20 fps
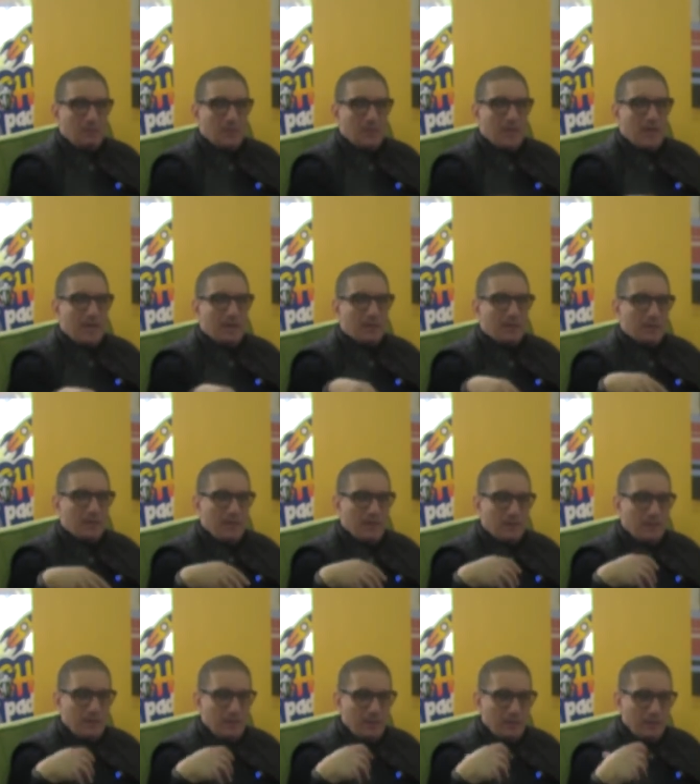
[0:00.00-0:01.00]
من ناحيه
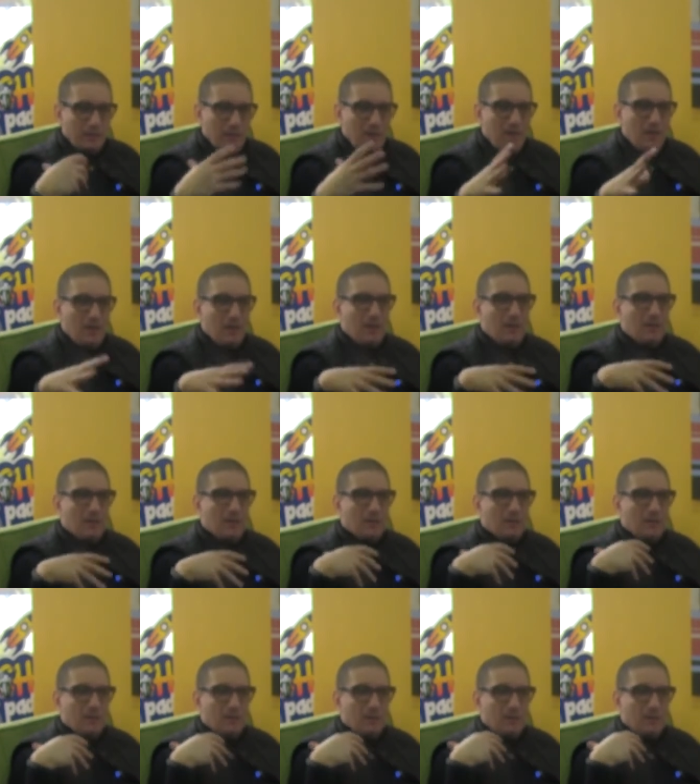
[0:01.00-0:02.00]
حتى
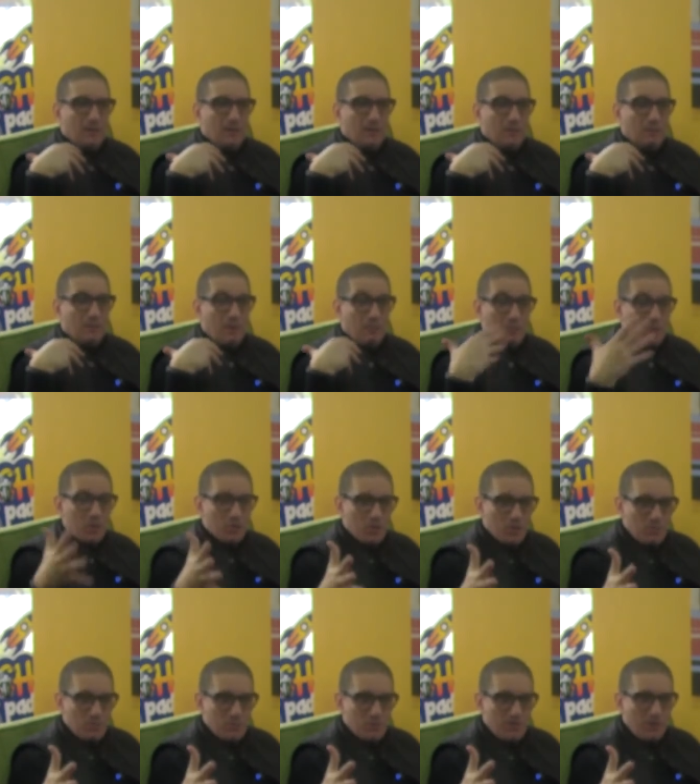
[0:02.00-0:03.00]
الاضاءه
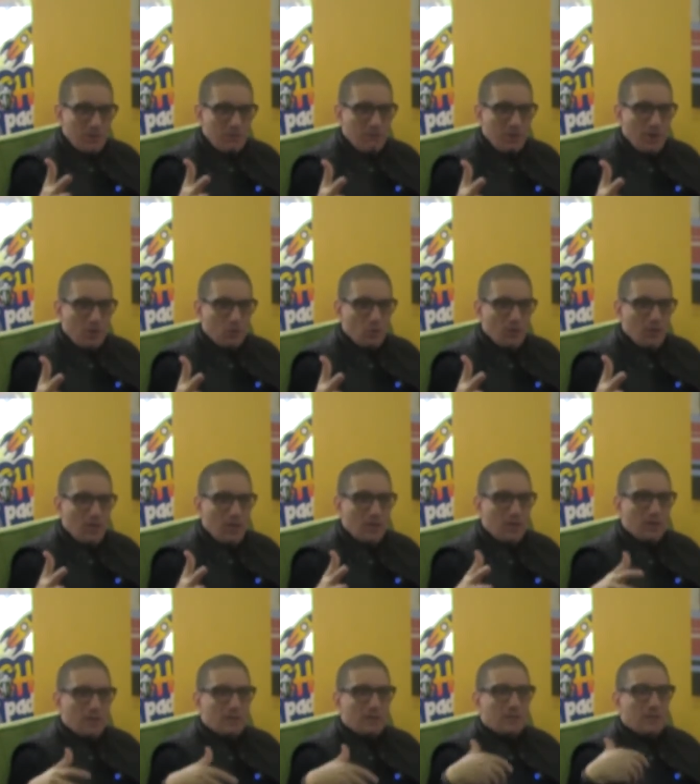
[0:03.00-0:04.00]
شيبس تندفع
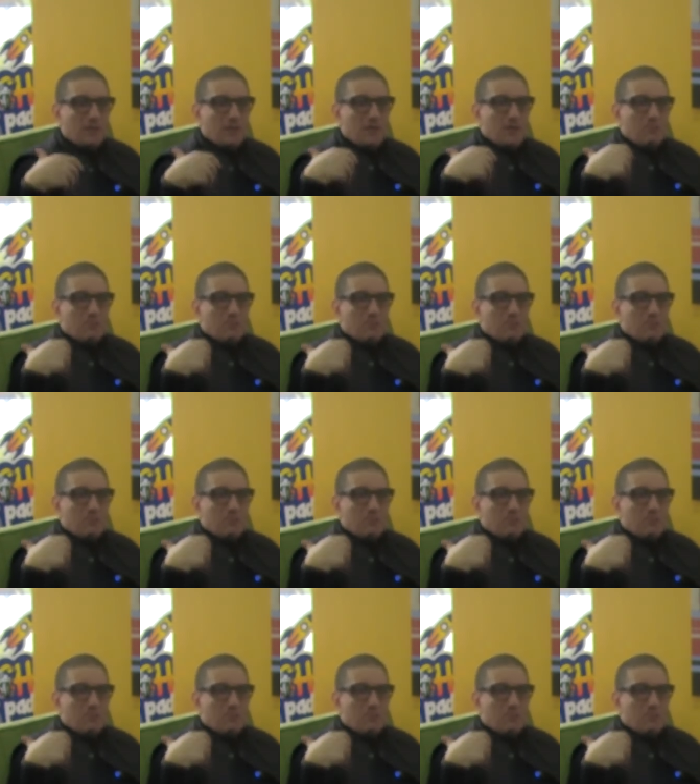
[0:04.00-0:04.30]
اونلاين